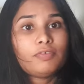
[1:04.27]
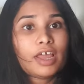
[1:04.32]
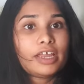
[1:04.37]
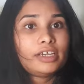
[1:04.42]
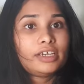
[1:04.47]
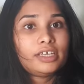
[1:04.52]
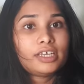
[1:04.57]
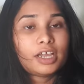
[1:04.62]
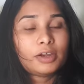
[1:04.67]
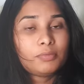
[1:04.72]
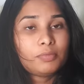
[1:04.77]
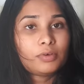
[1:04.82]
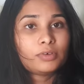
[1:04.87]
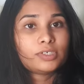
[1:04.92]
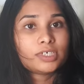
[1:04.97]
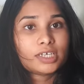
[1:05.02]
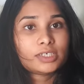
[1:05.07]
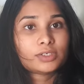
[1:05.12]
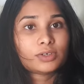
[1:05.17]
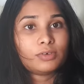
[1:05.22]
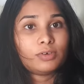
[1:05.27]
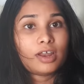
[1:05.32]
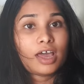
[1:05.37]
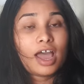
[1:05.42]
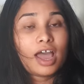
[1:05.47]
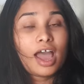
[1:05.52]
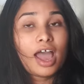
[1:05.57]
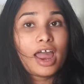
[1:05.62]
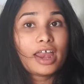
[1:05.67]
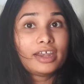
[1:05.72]
ఫ్లైట్ టికెట్ బుక్ చేసుకున్నా
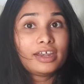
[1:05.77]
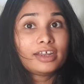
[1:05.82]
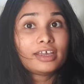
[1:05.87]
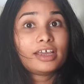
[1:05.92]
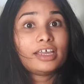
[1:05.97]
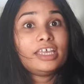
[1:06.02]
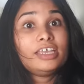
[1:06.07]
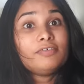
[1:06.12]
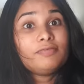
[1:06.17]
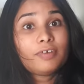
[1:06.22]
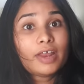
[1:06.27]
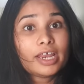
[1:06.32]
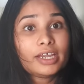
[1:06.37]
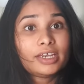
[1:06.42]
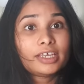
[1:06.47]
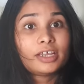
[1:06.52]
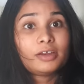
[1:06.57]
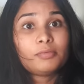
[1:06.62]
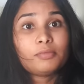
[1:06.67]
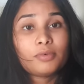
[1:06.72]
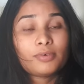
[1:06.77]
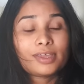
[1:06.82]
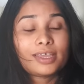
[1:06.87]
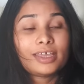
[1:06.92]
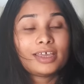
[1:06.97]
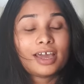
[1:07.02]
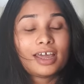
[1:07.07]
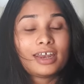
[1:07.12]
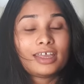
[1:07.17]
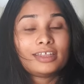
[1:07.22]
అండ్ ఈ ఫ్లైట్ టికెట్
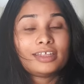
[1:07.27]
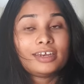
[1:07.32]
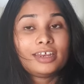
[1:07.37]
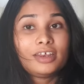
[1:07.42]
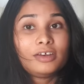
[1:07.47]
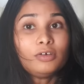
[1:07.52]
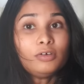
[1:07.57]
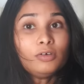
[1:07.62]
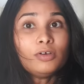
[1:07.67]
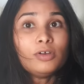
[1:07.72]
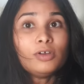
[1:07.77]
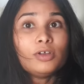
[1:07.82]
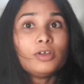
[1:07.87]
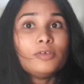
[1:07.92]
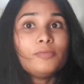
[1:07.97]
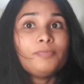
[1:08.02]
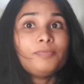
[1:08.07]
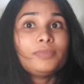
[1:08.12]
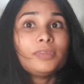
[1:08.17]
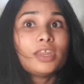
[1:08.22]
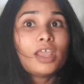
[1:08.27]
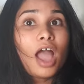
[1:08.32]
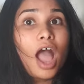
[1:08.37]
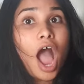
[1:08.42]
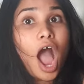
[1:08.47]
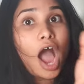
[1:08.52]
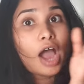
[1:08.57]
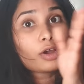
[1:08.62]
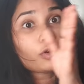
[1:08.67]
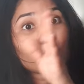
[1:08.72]
బుకింగ్ అనేది నేను
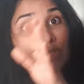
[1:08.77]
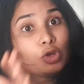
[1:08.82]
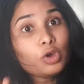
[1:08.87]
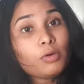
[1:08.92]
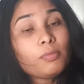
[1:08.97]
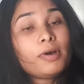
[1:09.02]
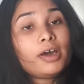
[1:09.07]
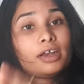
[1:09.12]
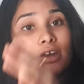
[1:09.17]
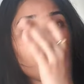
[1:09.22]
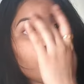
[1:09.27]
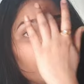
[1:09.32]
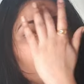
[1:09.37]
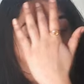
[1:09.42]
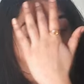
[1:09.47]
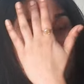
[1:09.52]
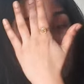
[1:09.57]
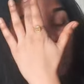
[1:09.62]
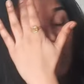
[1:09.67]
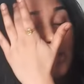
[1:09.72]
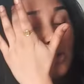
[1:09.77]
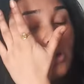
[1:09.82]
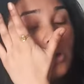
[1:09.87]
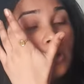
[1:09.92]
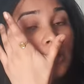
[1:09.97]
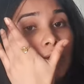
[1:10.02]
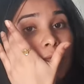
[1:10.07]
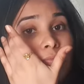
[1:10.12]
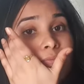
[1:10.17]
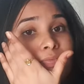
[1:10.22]
అక్టోబర్లో
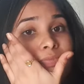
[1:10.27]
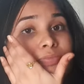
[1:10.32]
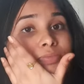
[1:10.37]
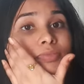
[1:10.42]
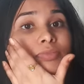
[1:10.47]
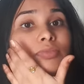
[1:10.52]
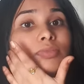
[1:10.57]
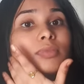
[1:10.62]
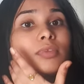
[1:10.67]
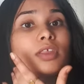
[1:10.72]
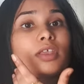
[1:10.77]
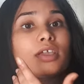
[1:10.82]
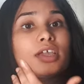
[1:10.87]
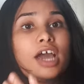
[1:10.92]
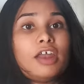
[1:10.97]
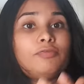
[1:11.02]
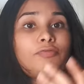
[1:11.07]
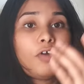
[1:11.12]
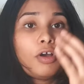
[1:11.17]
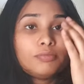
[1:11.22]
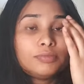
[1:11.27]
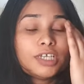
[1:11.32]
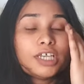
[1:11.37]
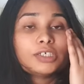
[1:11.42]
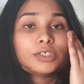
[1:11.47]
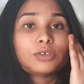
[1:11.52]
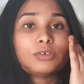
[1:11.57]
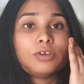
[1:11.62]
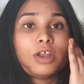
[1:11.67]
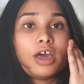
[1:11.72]
కన్ఫర్మ్
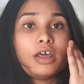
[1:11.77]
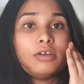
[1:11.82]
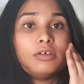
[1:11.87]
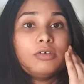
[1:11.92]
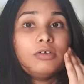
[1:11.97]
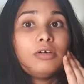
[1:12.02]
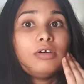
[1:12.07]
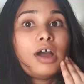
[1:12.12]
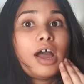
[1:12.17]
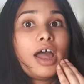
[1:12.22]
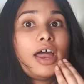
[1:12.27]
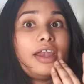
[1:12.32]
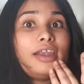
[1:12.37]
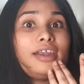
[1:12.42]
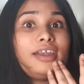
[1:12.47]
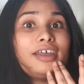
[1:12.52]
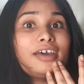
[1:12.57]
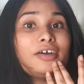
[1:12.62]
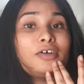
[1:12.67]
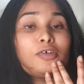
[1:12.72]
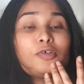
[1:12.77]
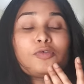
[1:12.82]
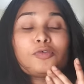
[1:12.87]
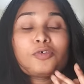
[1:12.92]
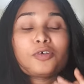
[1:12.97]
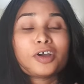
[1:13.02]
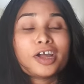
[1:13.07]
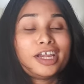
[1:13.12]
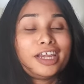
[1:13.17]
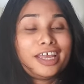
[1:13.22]
చేసుకున్నాను అండ్
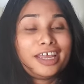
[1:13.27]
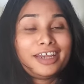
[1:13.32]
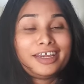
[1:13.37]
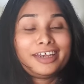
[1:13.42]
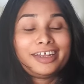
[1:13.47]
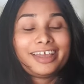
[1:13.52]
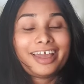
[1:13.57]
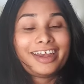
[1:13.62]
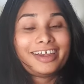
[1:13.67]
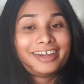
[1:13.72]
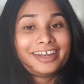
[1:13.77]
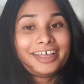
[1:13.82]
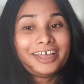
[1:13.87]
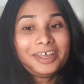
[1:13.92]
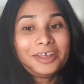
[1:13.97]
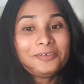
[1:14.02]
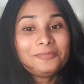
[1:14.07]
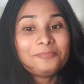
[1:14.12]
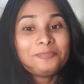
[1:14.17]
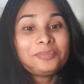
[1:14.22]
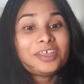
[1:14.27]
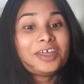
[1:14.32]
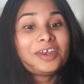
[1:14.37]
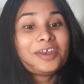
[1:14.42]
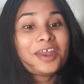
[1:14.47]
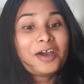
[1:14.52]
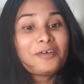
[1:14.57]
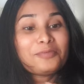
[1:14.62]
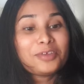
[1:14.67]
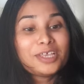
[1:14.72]
ఇంకొకటి ఏంటి అంటే
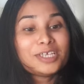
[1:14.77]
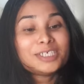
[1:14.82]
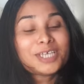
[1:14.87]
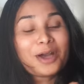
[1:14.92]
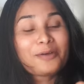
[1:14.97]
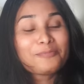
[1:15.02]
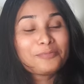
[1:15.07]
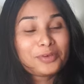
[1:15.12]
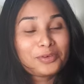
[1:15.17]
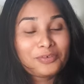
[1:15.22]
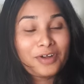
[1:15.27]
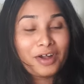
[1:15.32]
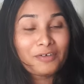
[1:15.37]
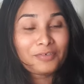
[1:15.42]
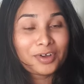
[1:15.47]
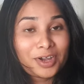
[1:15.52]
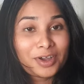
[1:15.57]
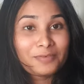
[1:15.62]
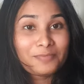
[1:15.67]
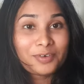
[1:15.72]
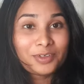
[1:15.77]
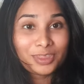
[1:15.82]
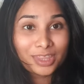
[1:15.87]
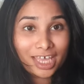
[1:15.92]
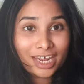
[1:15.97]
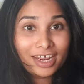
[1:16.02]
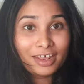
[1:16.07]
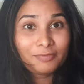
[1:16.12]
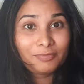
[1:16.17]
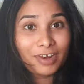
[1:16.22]
నా వీసా అప్రూవ్ అవ్వకముందే
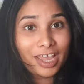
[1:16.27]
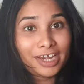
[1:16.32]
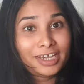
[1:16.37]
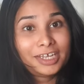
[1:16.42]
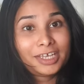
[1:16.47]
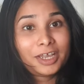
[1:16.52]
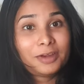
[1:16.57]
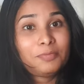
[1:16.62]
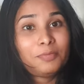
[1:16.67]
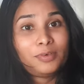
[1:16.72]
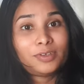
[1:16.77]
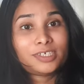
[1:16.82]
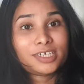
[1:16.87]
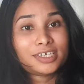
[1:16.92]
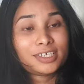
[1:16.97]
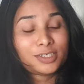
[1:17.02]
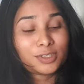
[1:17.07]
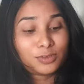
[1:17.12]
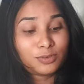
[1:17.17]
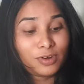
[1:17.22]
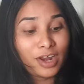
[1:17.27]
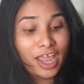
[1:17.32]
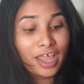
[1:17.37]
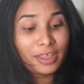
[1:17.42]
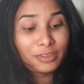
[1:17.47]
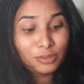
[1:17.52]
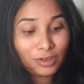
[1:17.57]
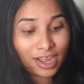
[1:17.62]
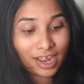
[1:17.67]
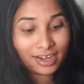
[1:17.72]
నేను ఫ్లైట్ టికెట్ బుక్ చేసేసుకున్నా
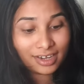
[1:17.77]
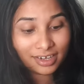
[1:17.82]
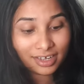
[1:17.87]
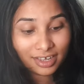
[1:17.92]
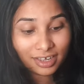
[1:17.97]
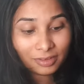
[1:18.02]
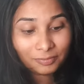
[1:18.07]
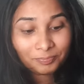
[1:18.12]
ఎందుకంటే